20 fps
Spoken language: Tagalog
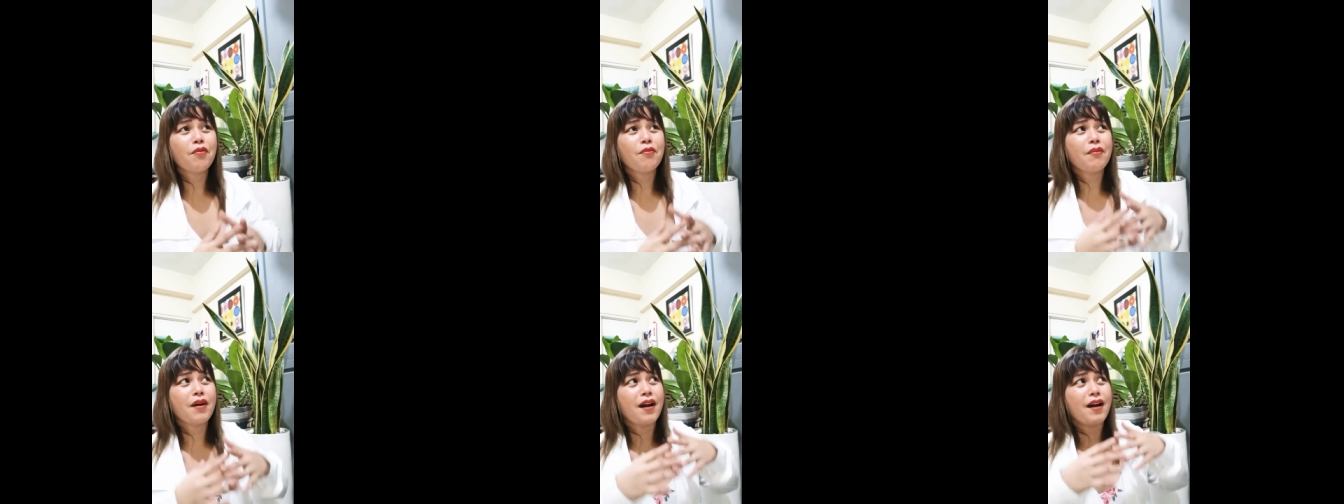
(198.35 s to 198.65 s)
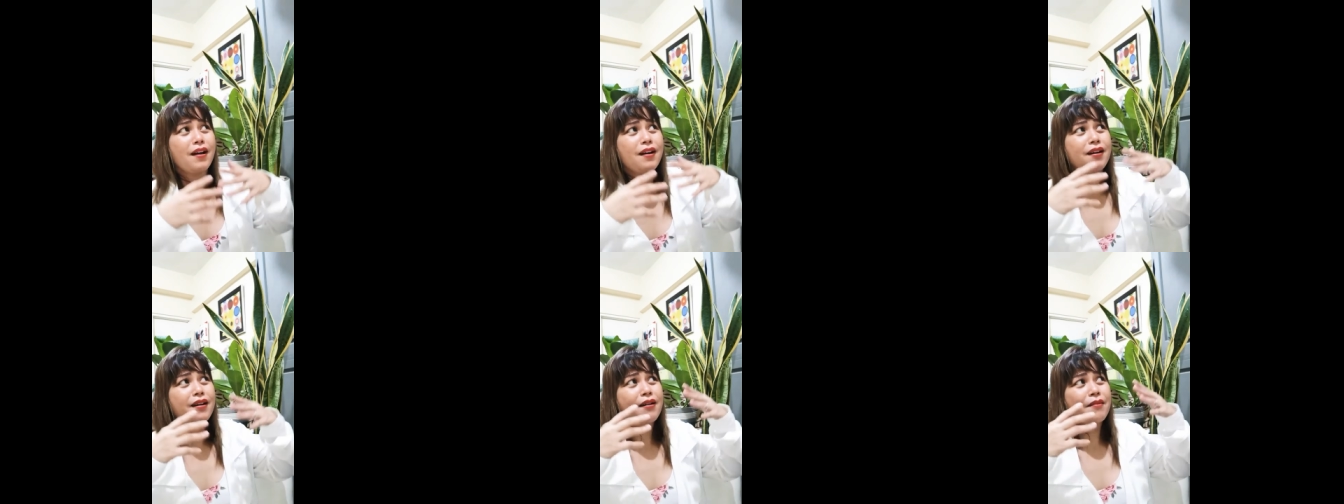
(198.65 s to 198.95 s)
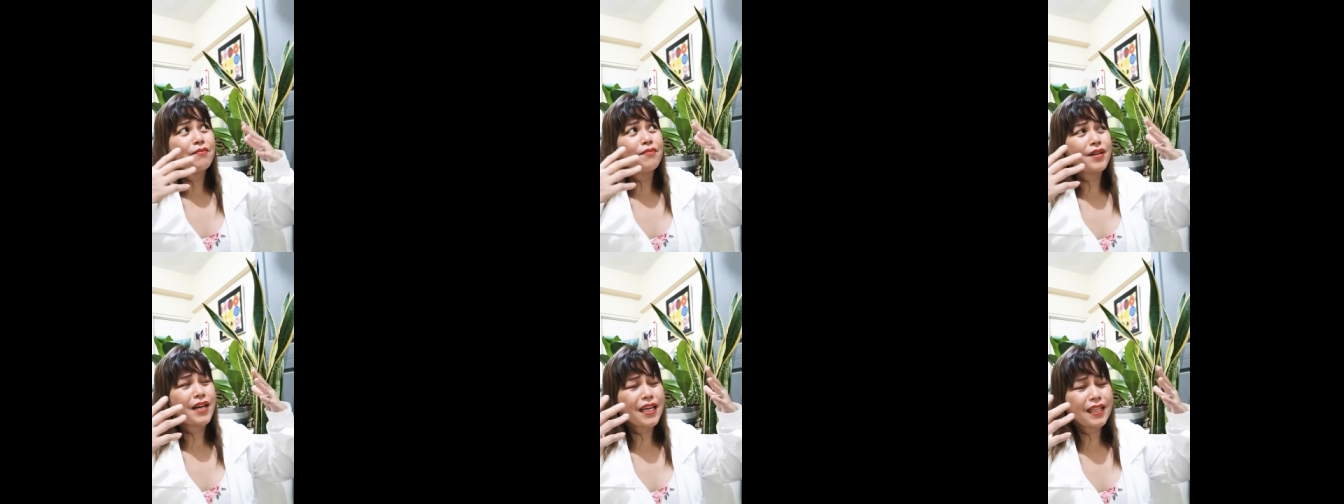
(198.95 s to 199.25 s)
ma
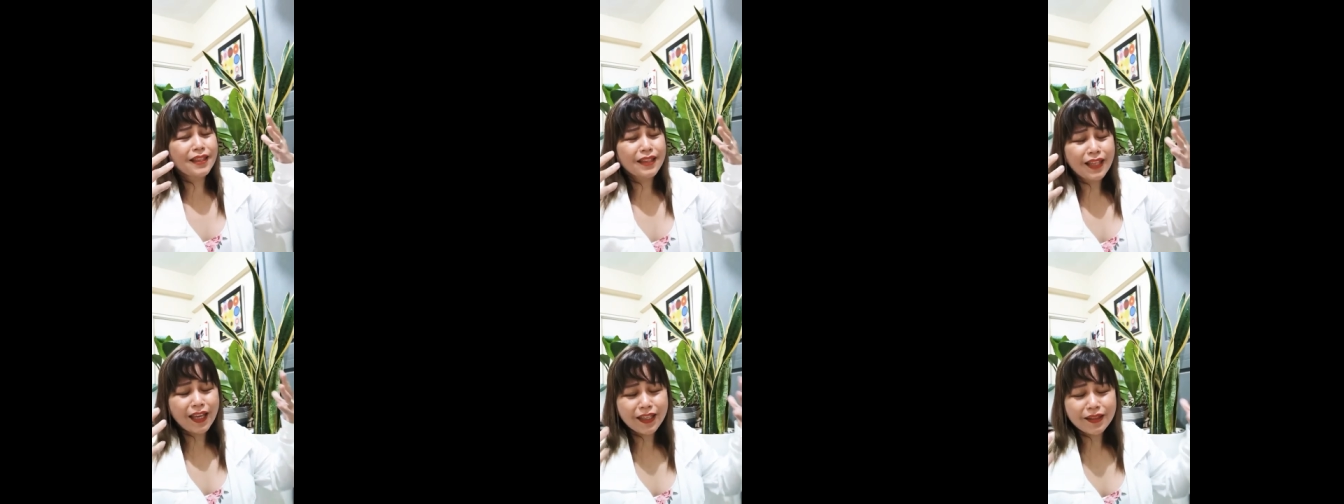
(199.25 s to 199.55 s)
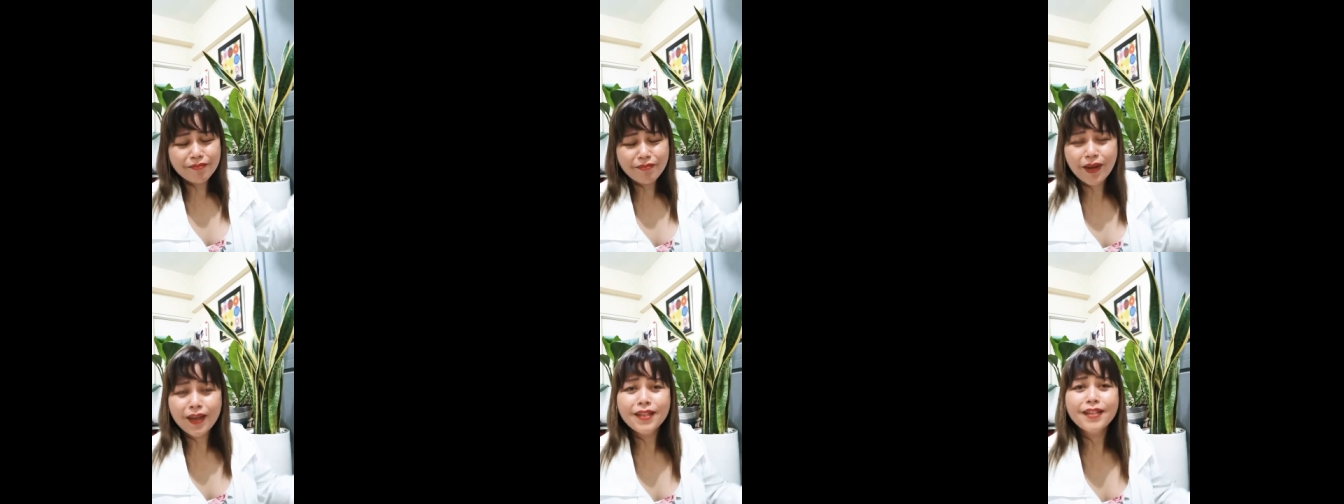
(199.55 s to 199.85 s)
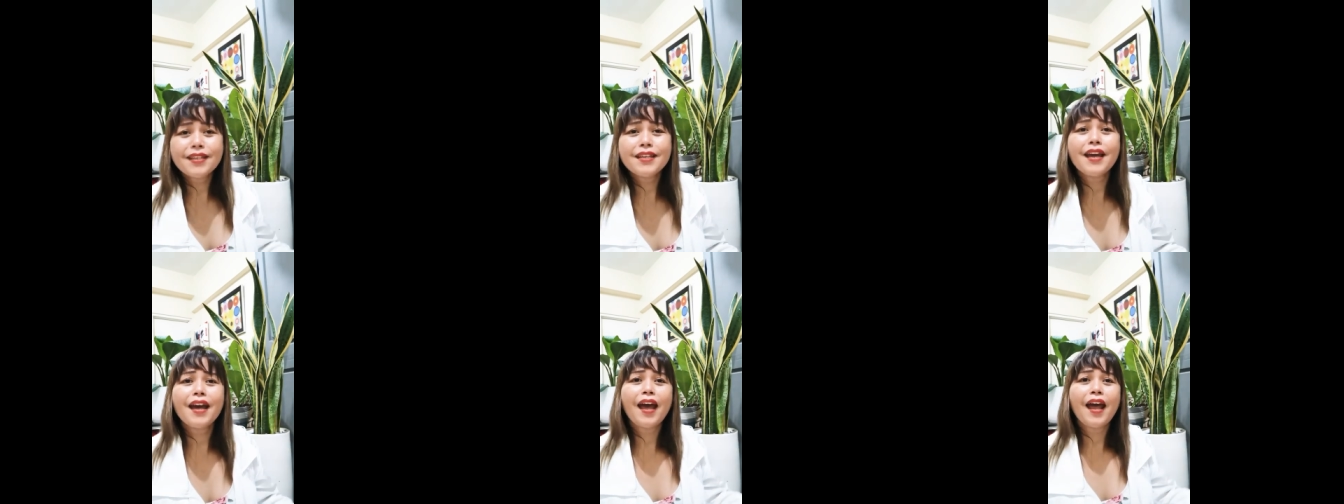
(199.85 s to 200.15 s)
bright light
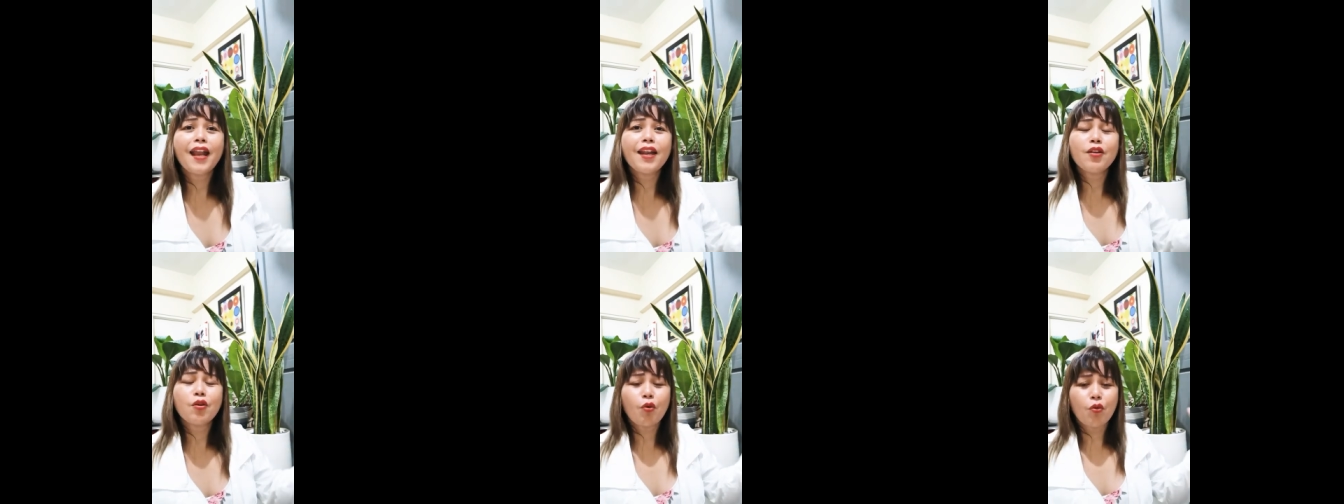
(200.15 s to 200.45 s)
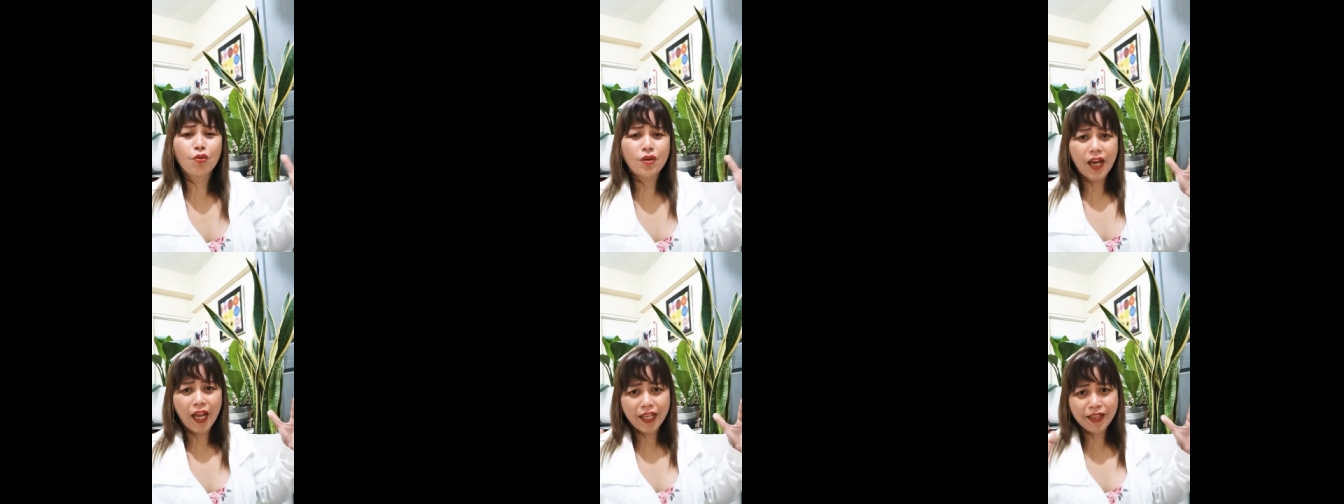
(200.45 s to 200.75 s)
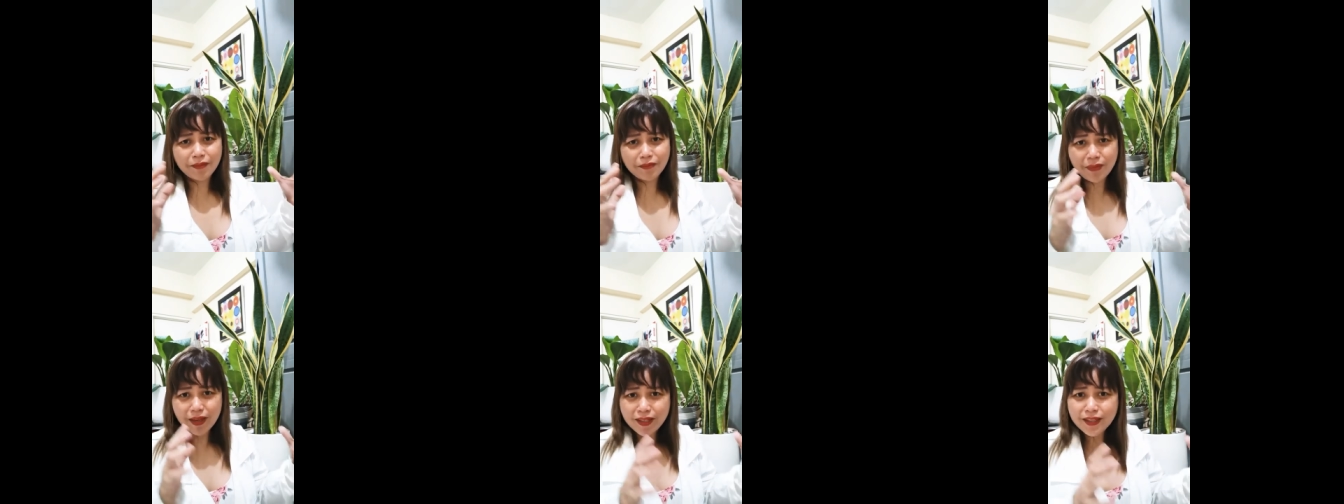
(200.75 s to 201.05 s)
man yan, low
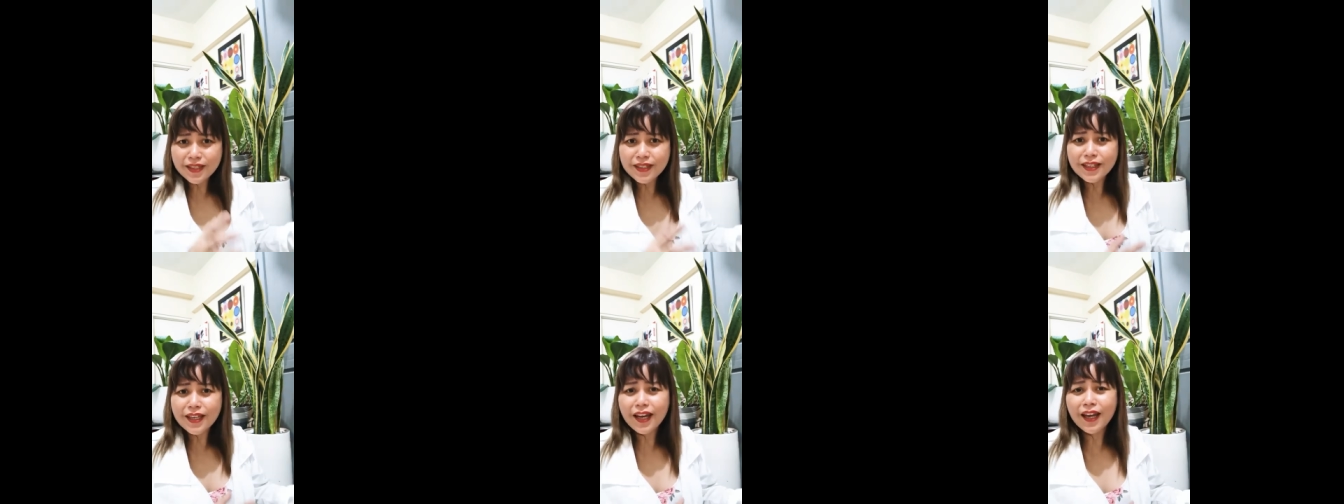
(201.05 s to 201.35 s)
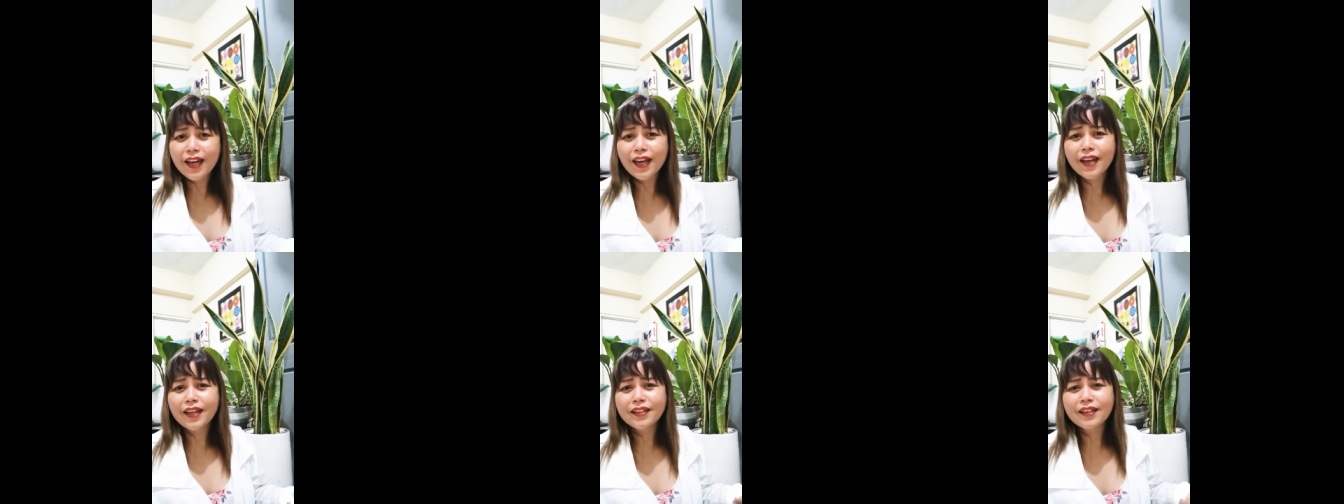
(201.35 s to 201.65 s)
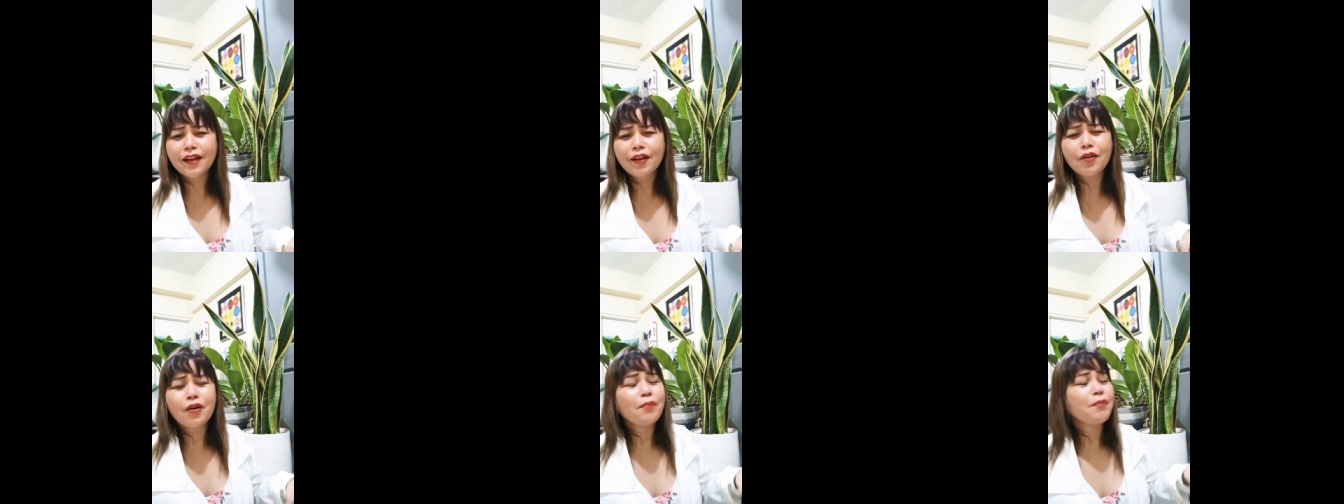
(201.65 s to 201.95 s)
light man yan.
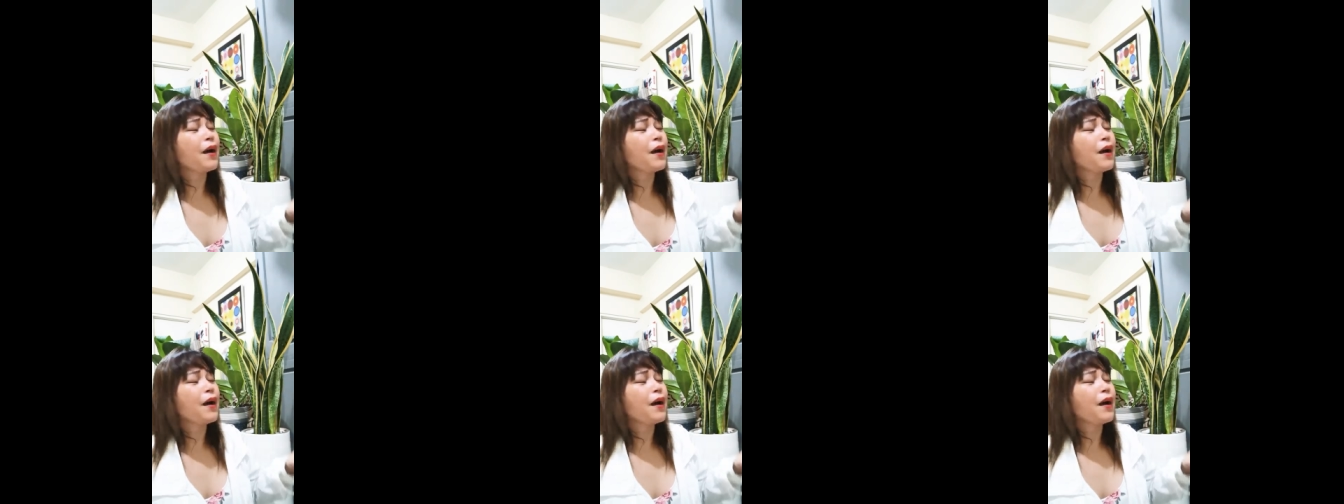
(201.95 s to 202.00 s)
Ako